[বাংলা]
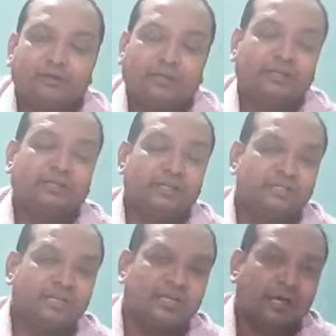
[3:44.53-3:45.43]
তাদের দেশ
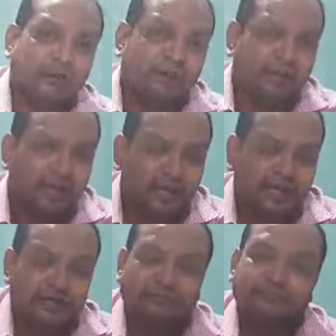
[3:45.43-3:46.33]
থেকে আমাদের
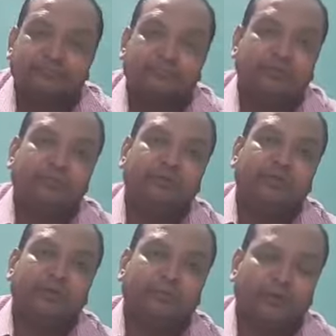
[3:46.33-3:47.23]
এই
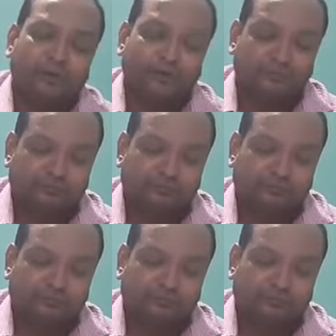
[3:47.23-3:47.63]
পৃথিবীতে নেমে এলো